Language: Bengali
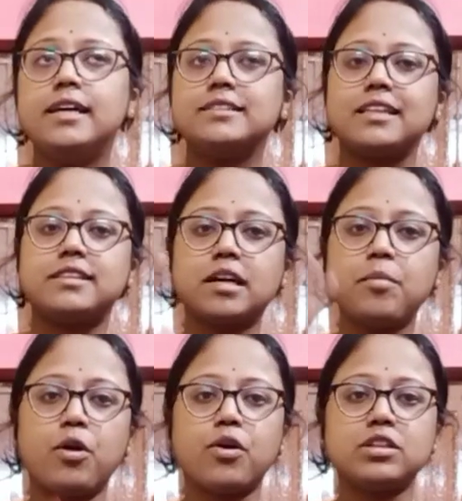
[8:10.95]
তার থেকে
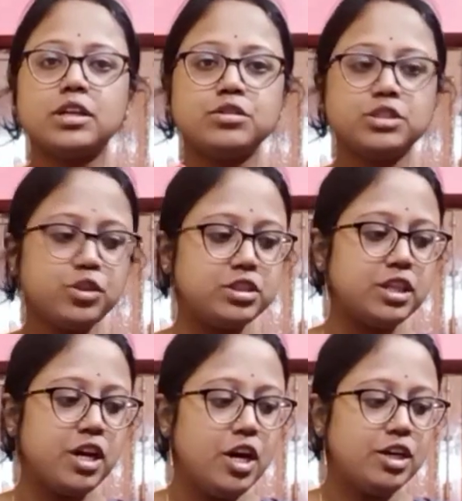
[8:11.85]
বড় কথা হচ্ছে ওই যে
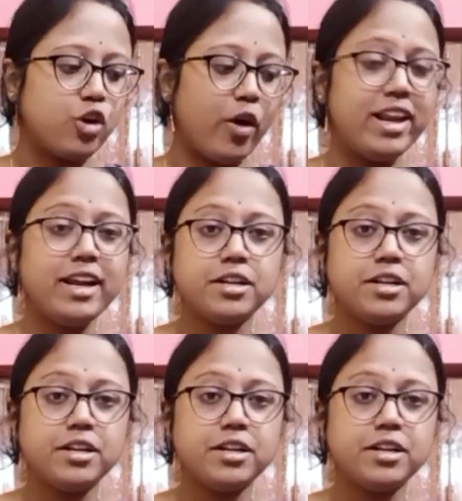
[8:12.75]
টয়লেট